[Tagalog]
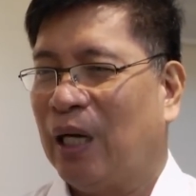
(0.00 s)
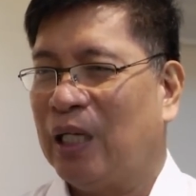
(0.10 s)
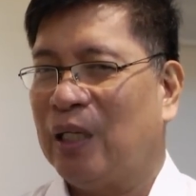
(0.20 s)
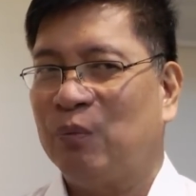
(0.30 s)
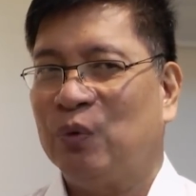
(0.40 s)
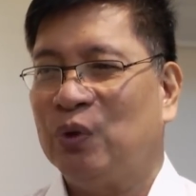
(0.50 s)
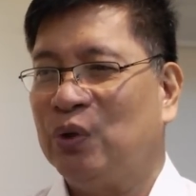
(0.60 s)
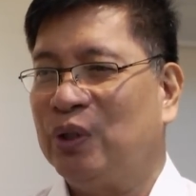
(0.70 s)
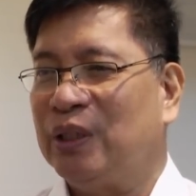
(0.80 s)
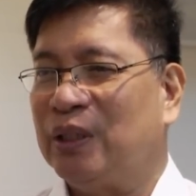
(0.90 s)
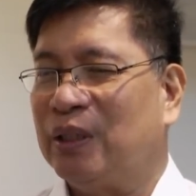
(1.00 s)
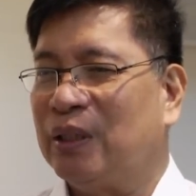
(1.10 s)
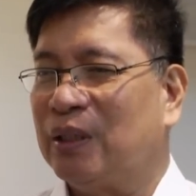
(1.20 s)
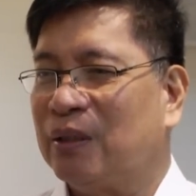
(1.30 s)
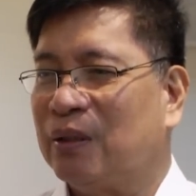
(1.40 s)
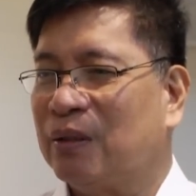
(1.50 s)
Alam mong yun eh,